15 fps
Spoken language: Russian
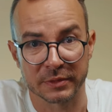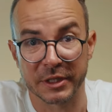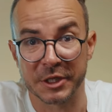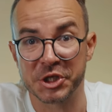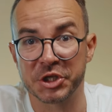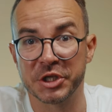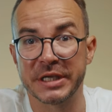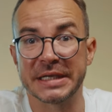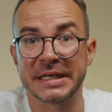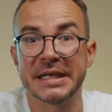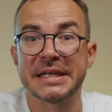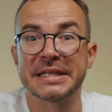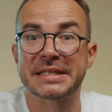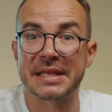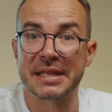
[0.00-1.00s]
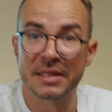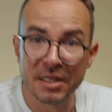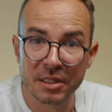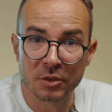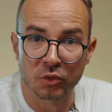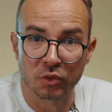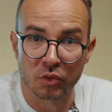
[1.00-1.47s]
точнее среды
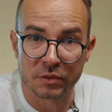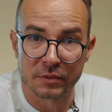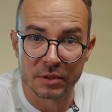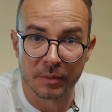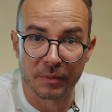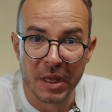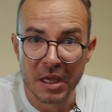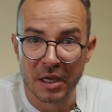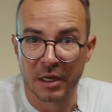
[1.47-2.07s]
на Кутузовском,